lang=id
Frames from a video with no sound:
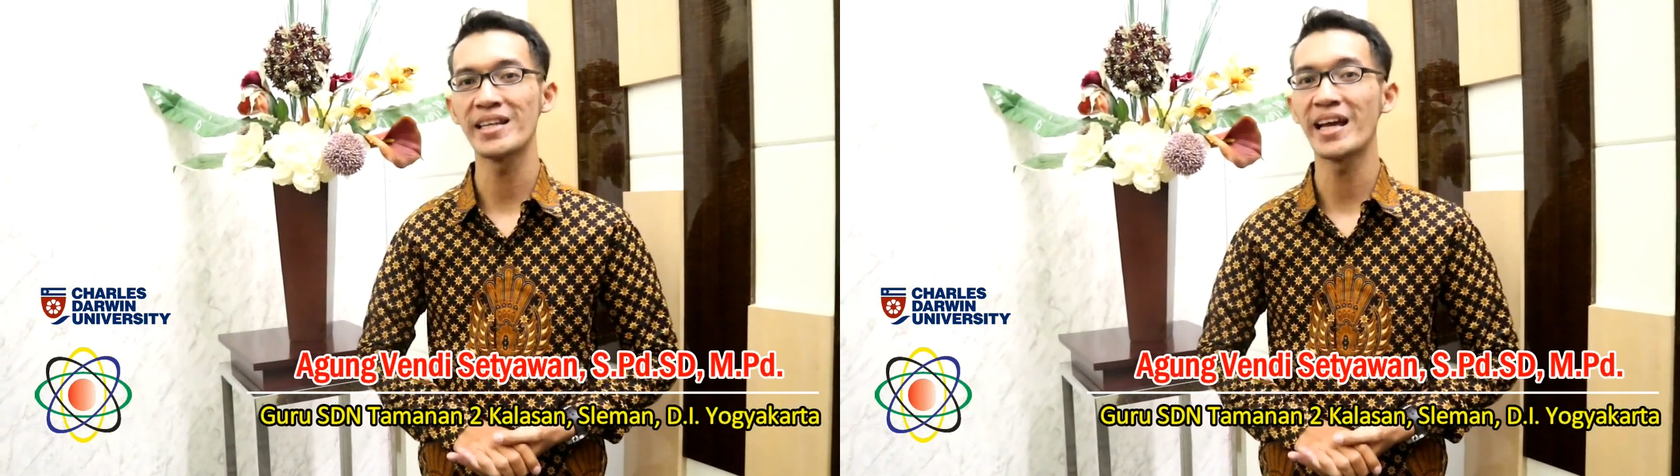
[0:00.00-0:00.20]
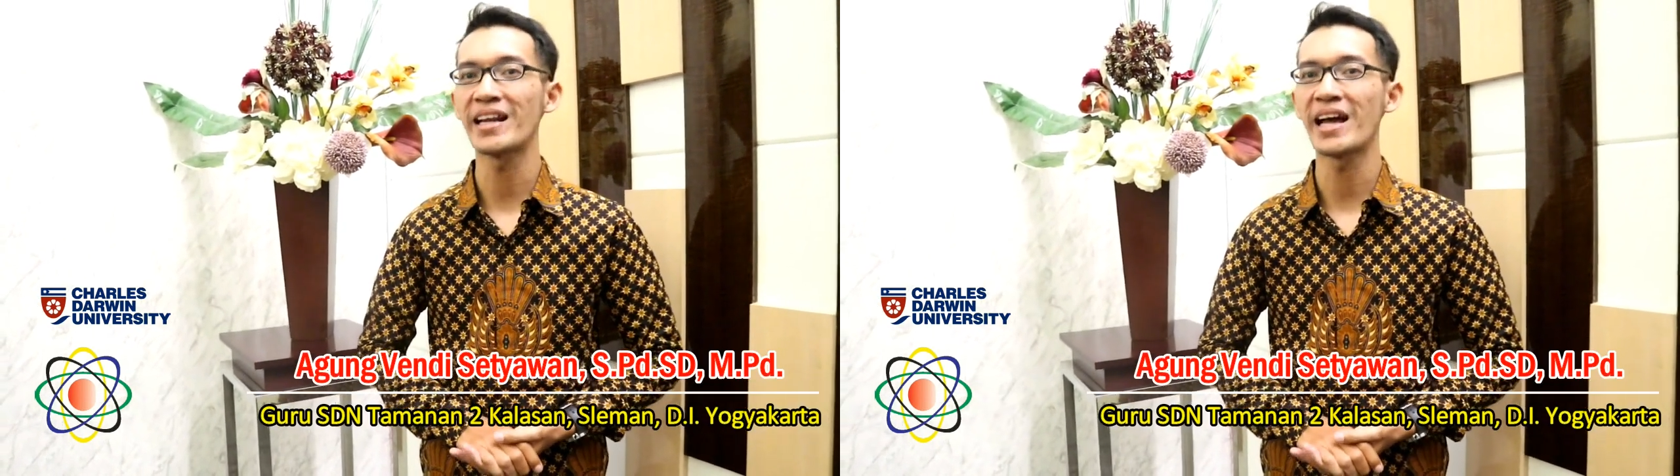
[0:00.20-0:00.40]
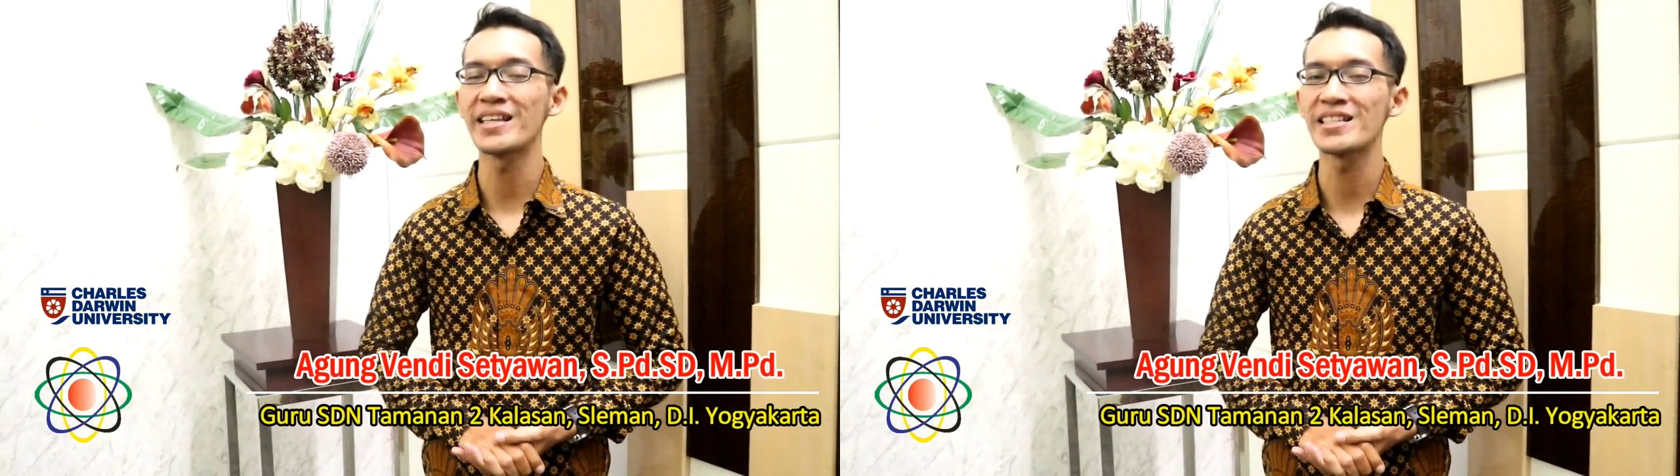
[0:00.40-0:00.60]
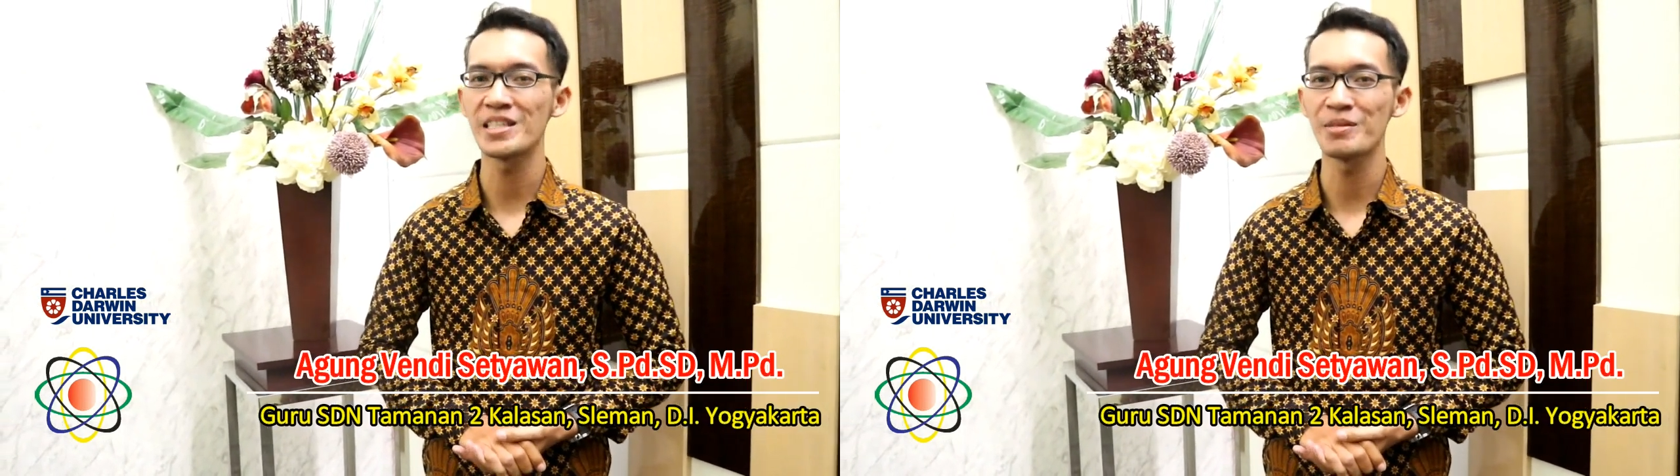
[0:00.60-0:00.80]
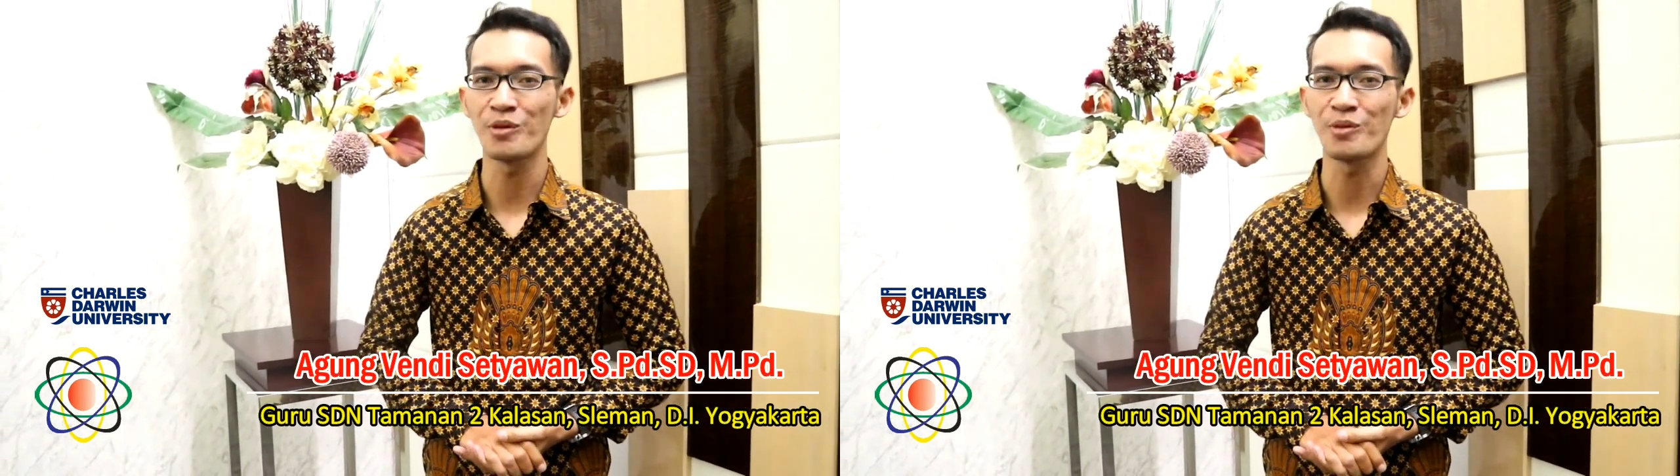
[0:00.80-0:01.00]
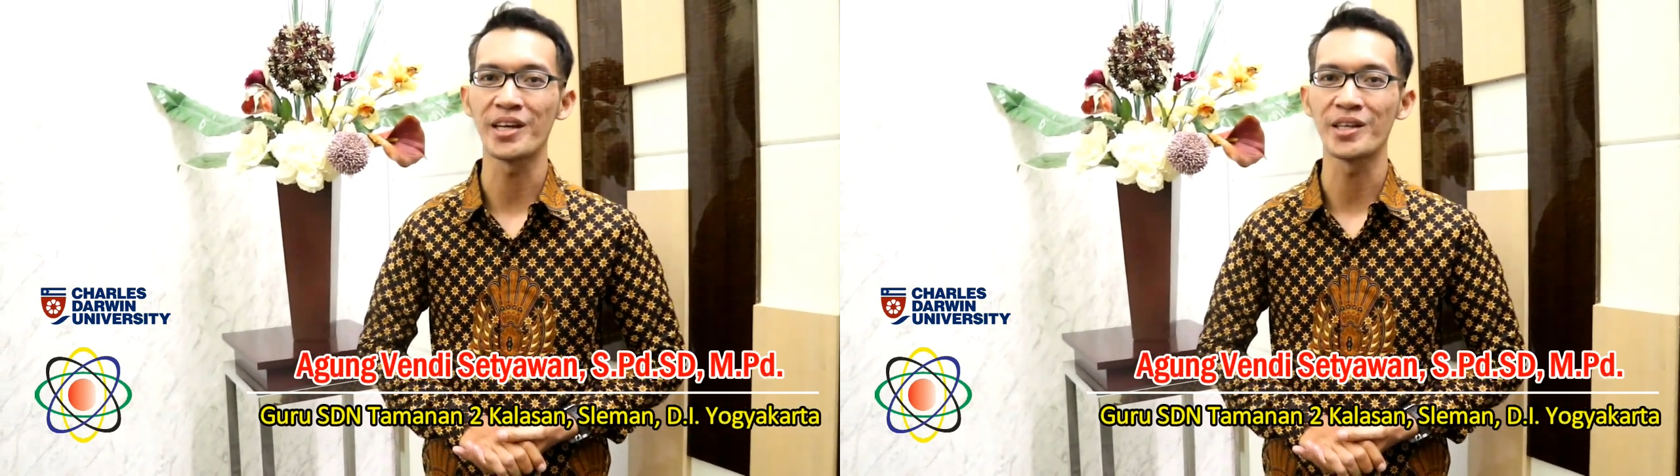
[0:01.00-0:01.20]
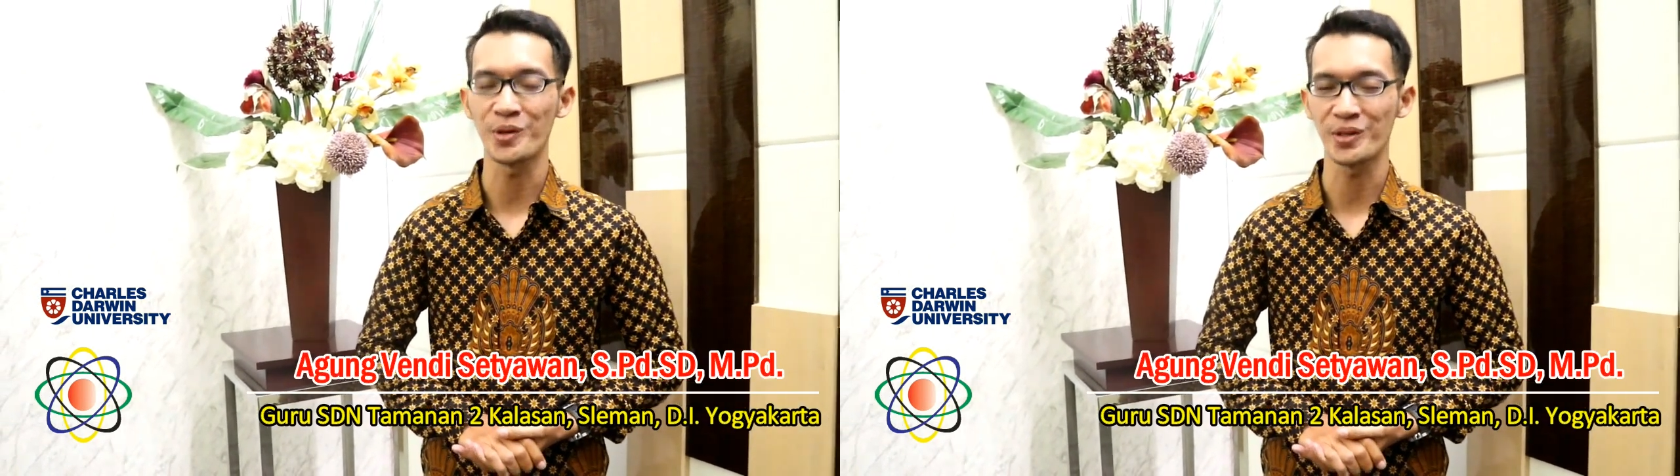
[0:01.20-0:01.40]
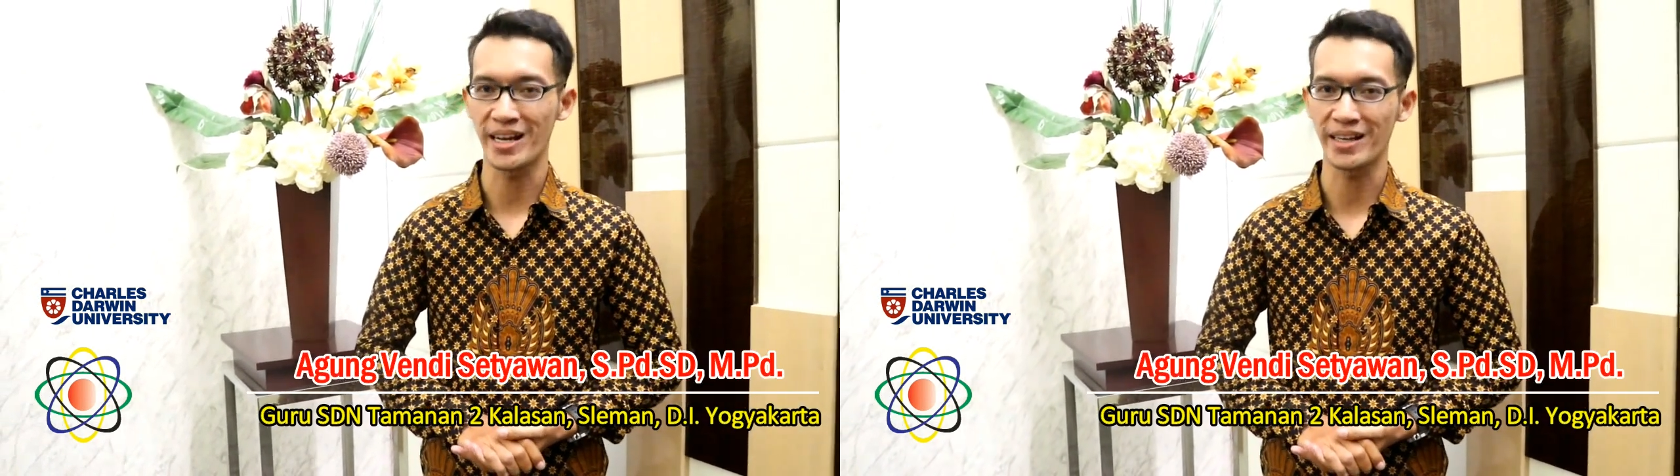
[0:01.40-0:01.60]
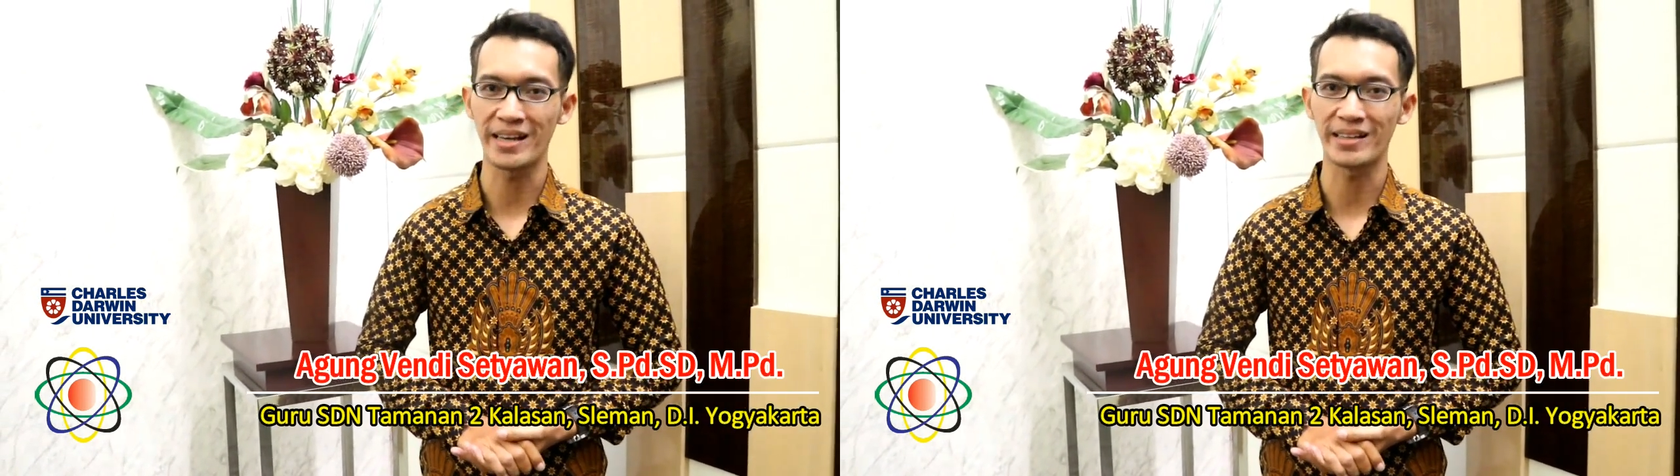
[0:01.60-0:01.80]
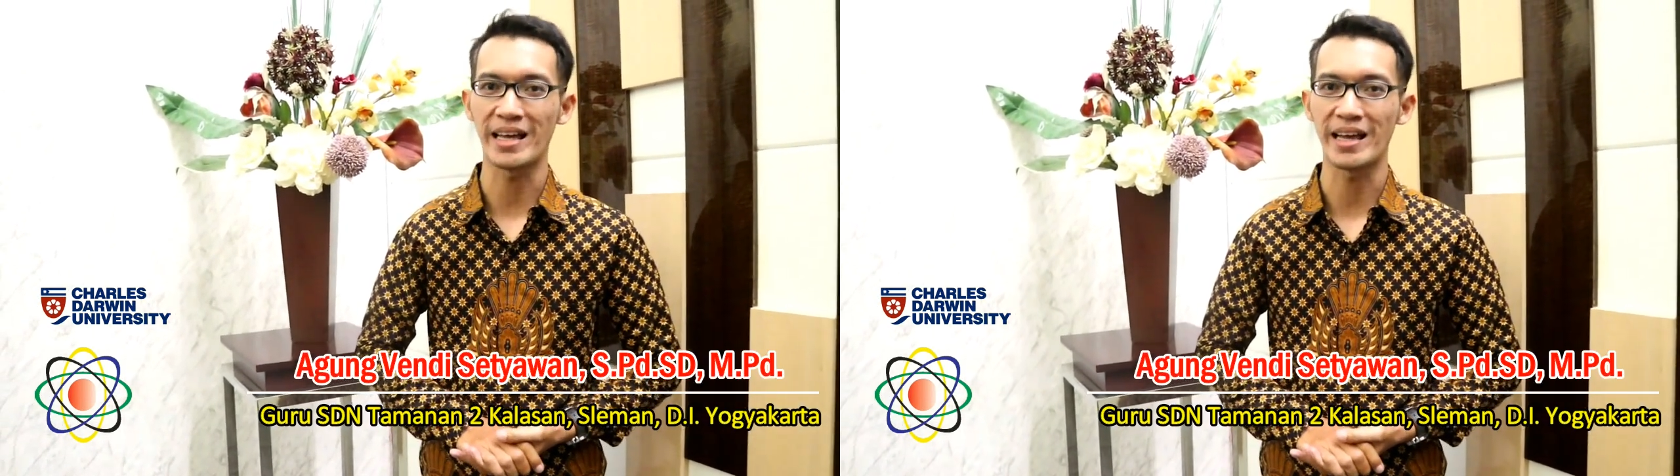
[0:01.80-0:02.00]
Daerah Istimewa
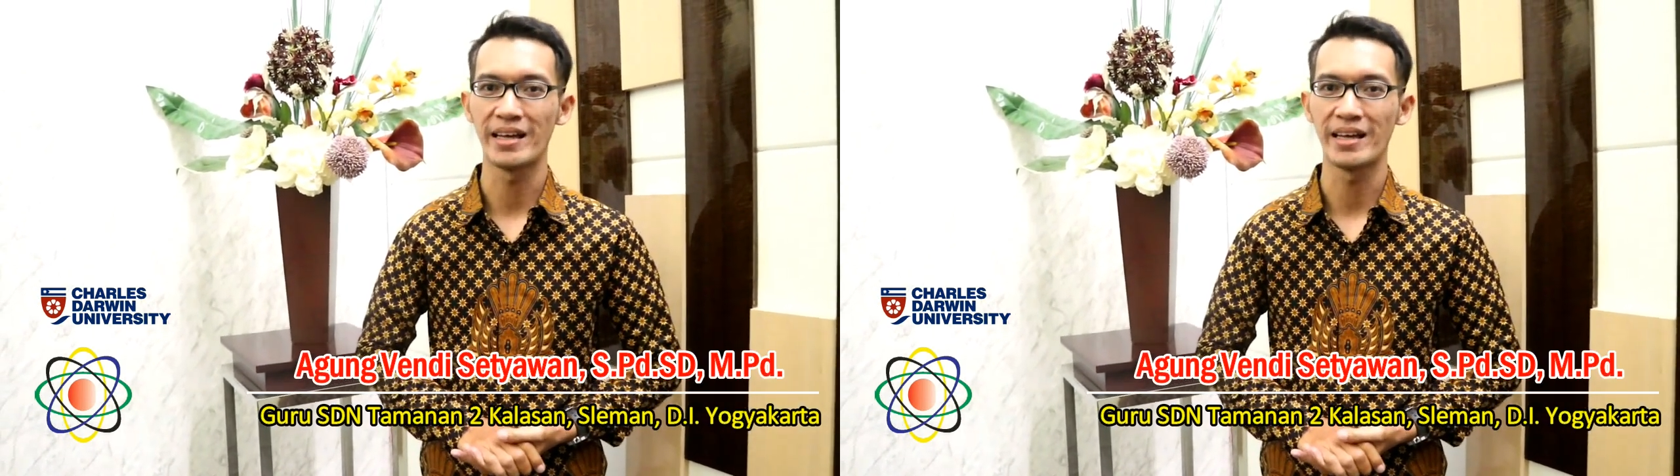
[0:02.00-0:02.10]
Yogyakarta